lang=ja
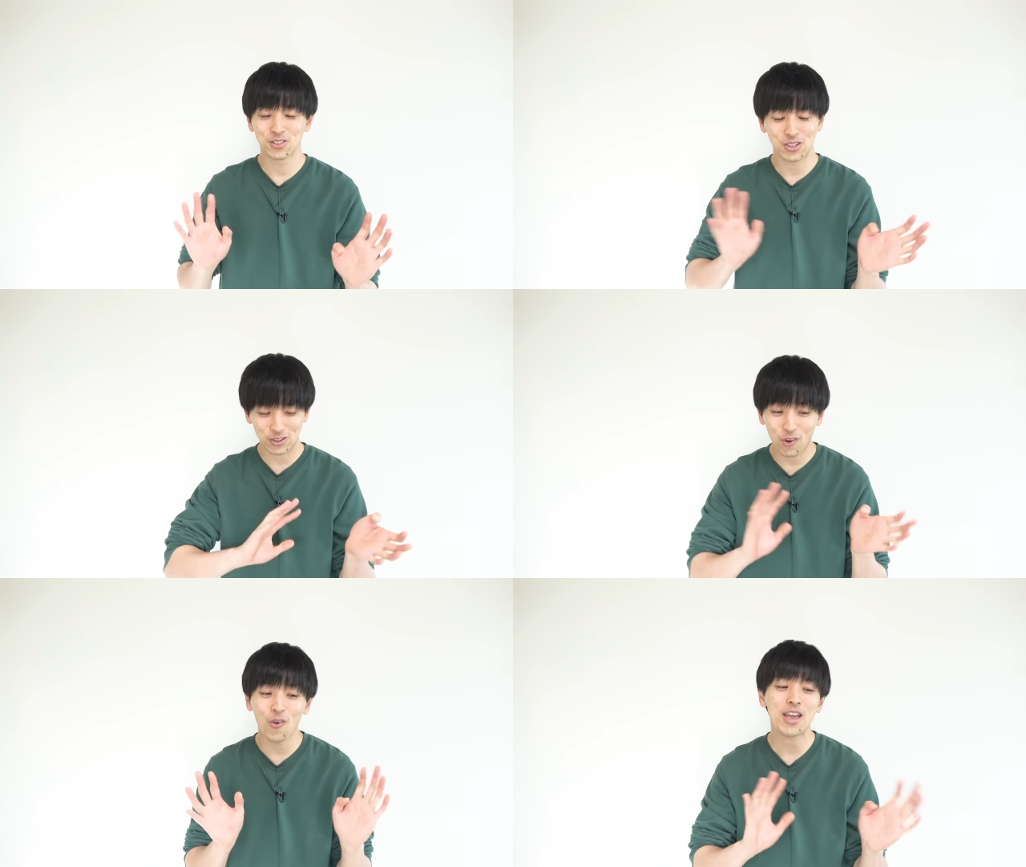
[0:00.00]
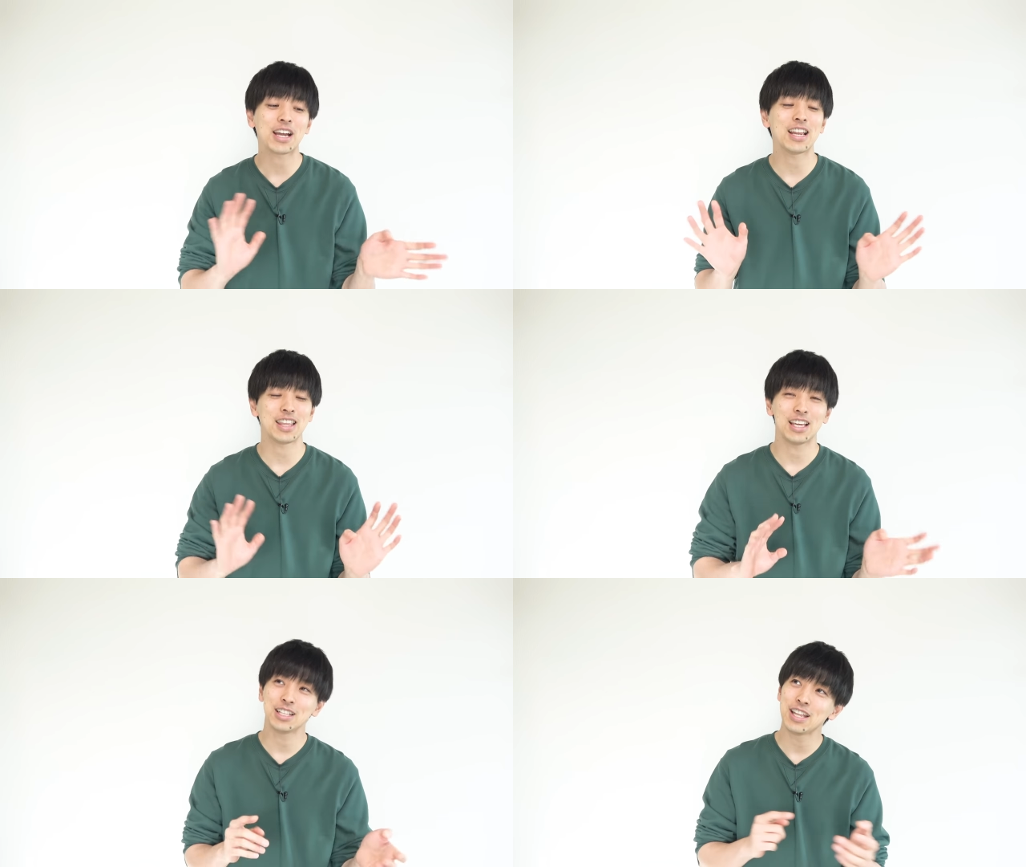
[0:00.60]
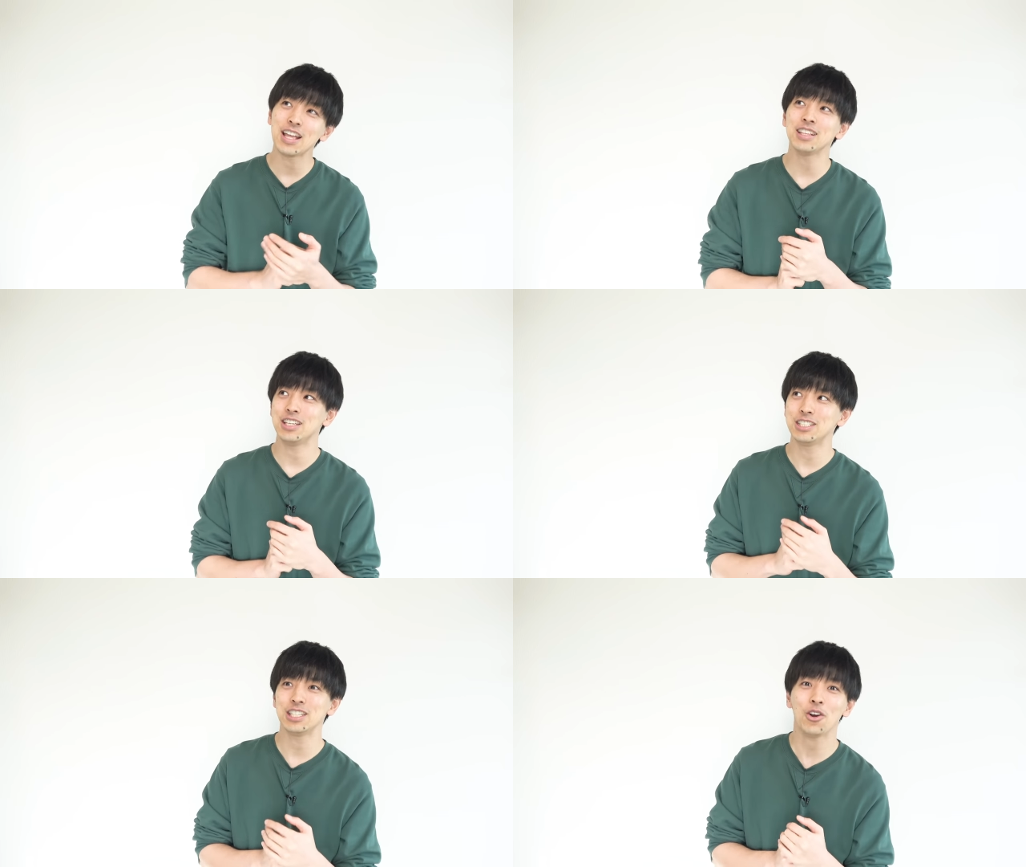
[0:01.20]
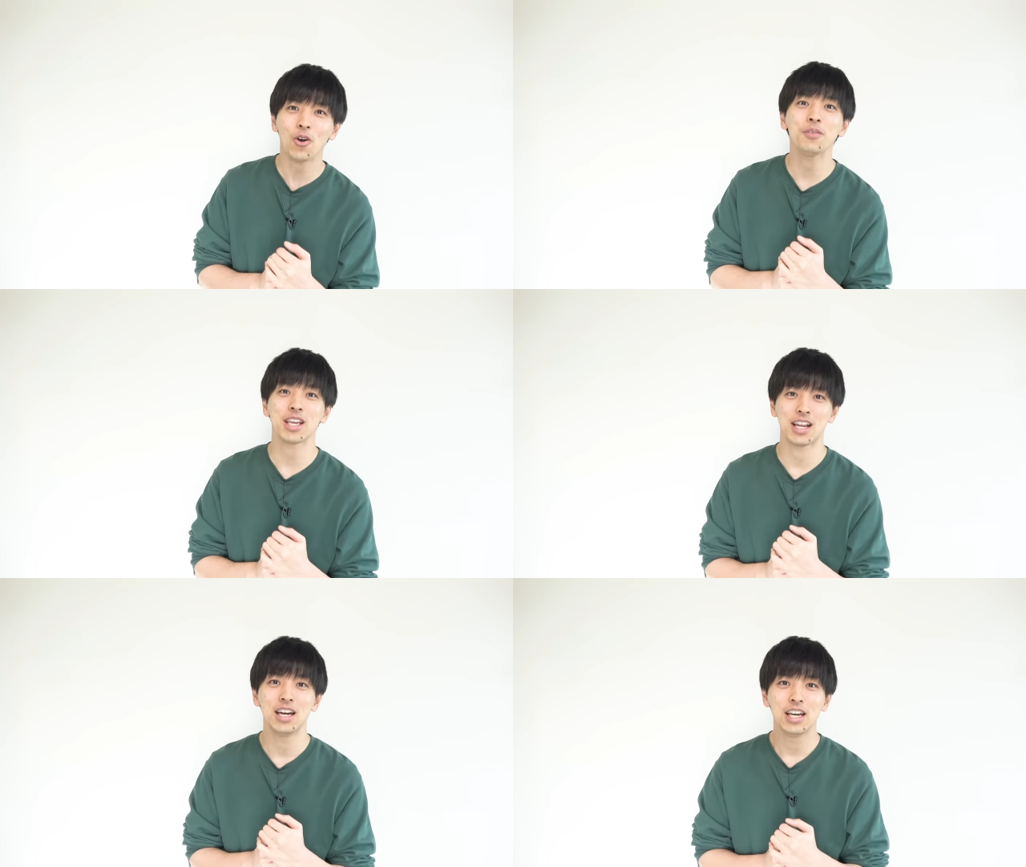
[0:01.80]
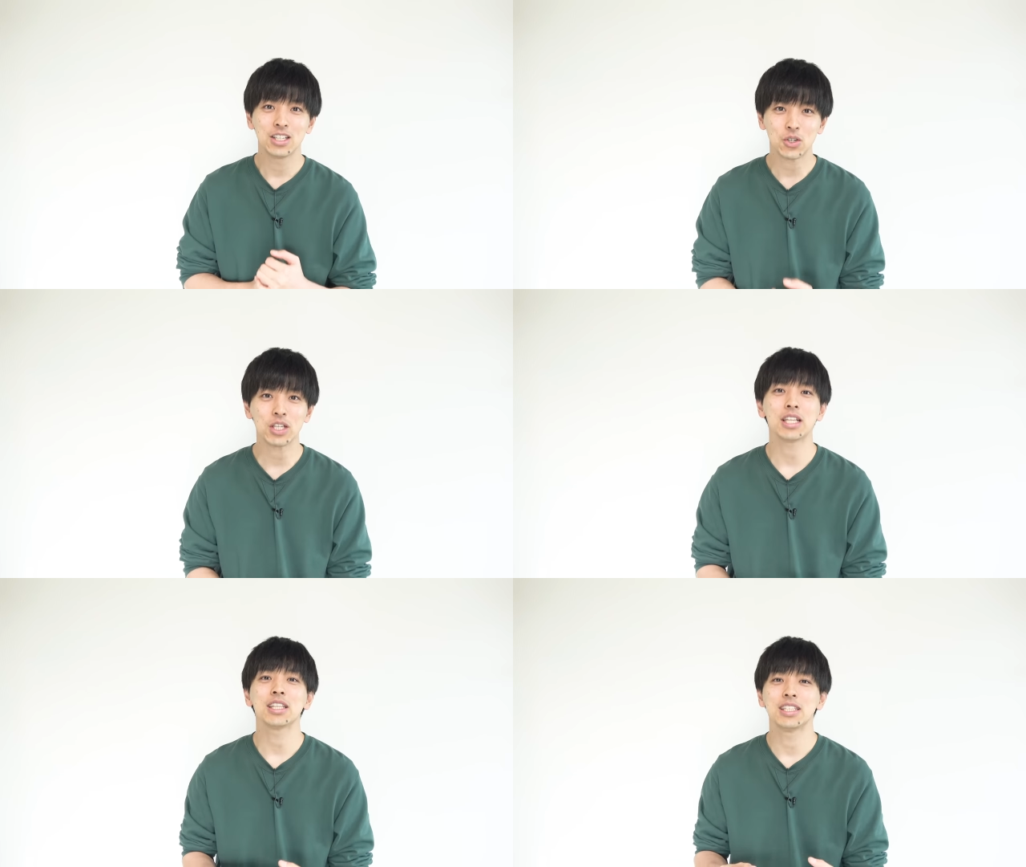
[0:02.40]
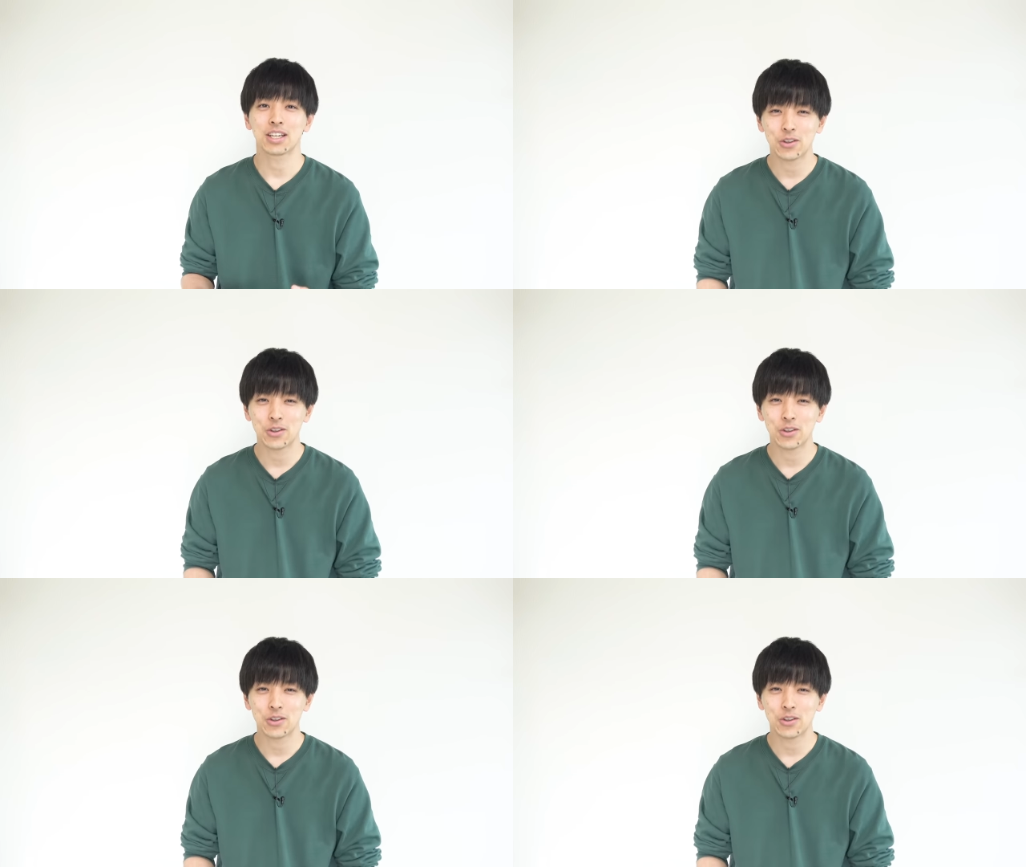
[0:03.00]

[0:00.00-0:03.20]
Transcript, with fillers: その講演会なんて年に1、2本みたいな時だったんだ